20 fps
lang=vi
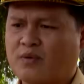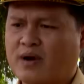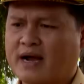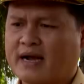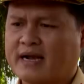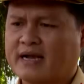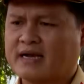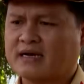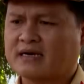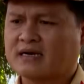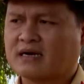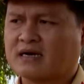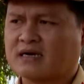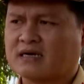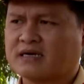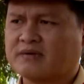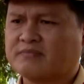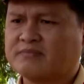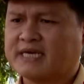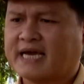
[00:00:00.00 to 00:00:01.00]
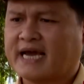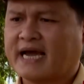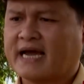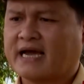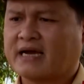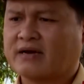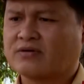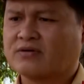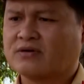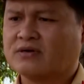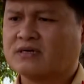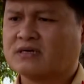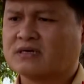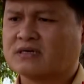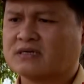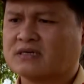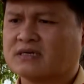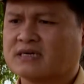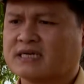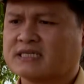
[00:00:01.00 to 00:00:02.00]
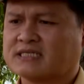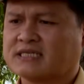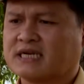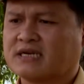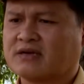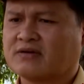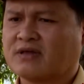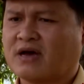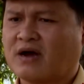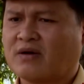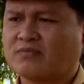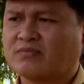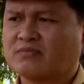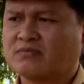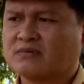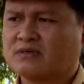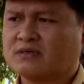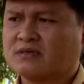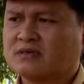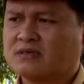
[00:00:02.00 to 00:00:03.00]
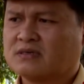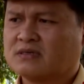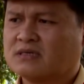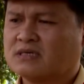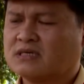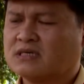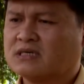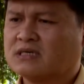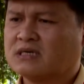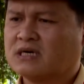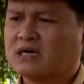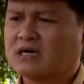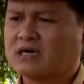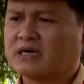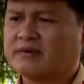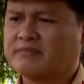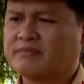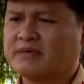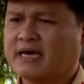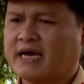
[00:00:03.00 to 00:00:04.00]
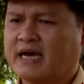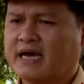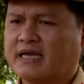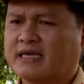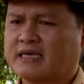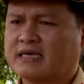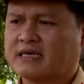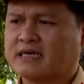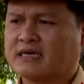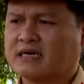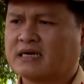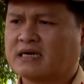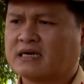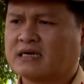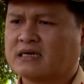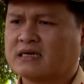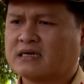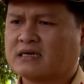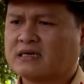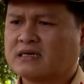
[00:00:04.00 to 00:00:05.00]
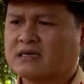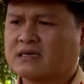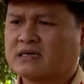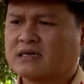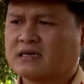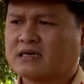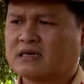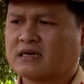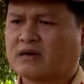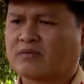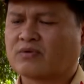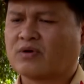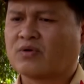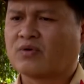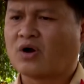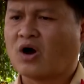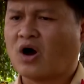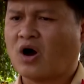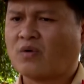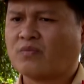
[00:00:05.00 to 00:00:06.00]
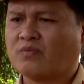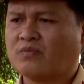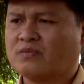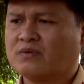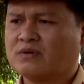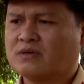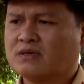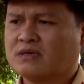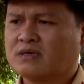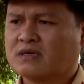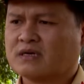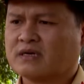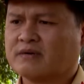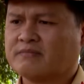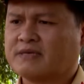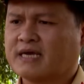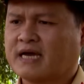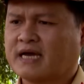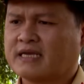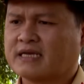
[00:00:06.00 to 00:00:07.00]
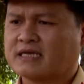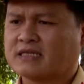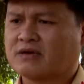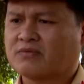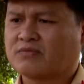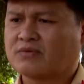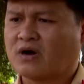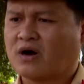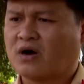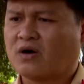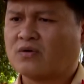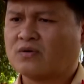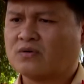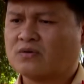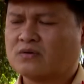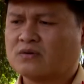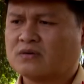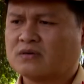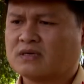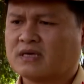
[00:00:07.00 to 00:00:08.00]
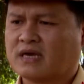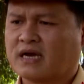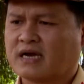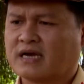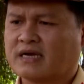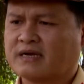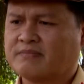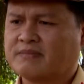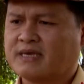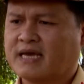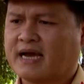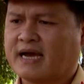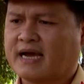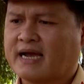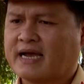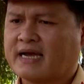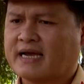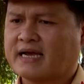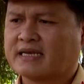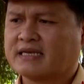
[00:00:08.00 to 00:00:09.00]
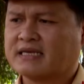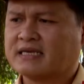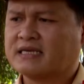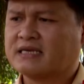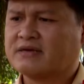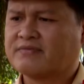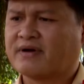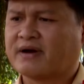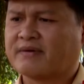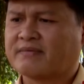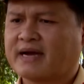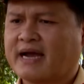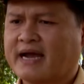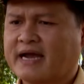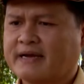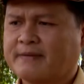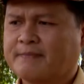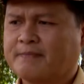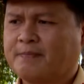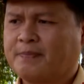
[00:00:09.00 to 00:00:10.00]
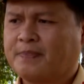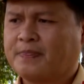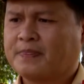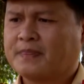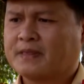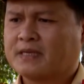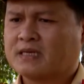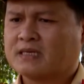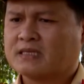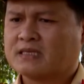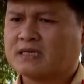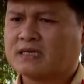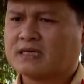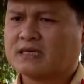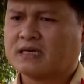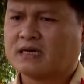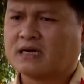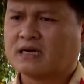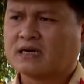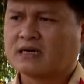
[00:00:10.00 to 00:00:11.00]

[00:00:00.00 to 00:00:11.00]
qua các đợt kiểm tra của lực lượng cảnh sát giao thông như kiểm tra về nồng độ cồn kiểm tra về tốc độ và kiểm tra các hành vi vi phạm khác thì